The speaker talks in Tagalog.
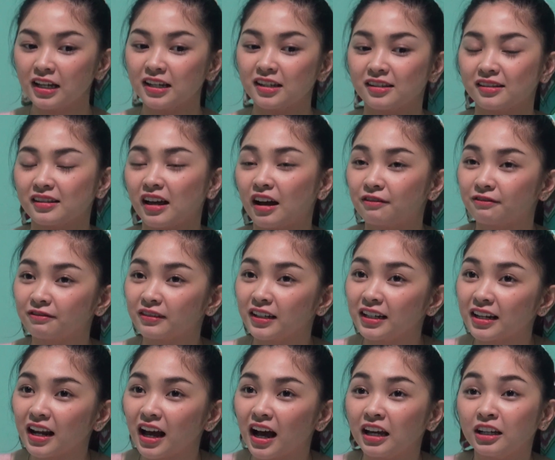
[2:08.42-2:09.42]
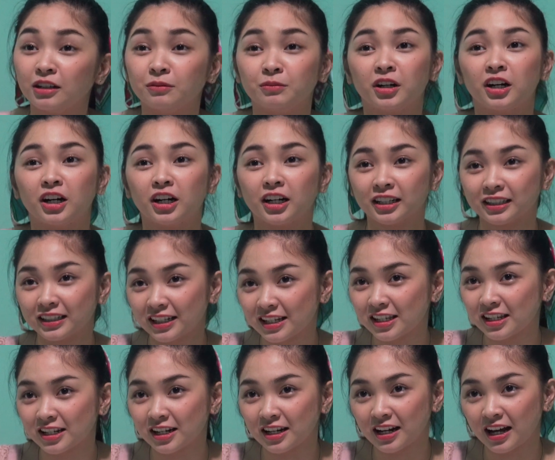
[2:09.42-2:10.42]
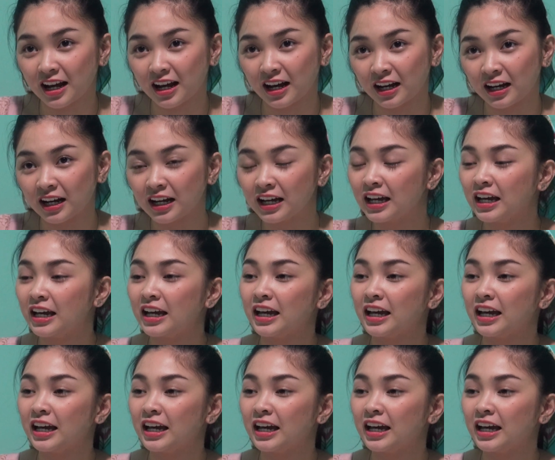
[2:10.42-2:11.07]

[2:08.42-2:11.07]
staff nila, yung mga artists nila.